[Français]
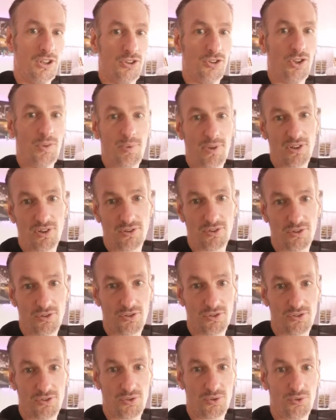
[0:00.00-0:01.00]
de
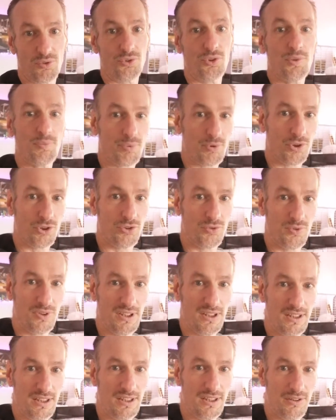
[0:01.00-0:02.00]
présentation de
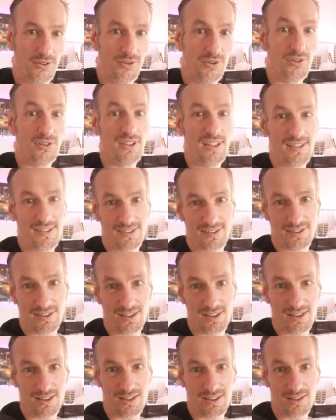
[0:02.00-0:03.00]
produits, de
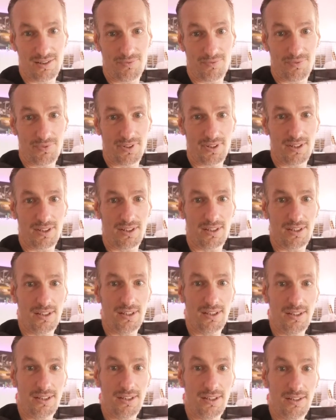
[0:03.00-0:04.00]
dessins
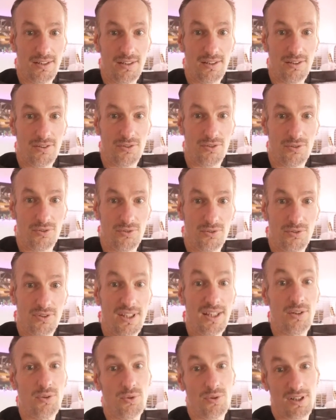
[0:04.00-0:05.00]
et de
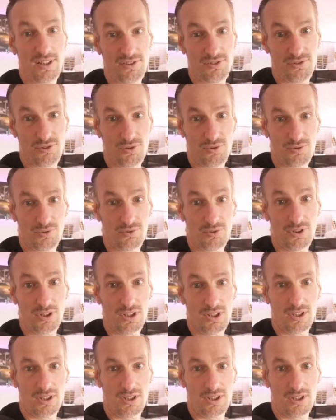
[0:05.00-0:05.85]
décoration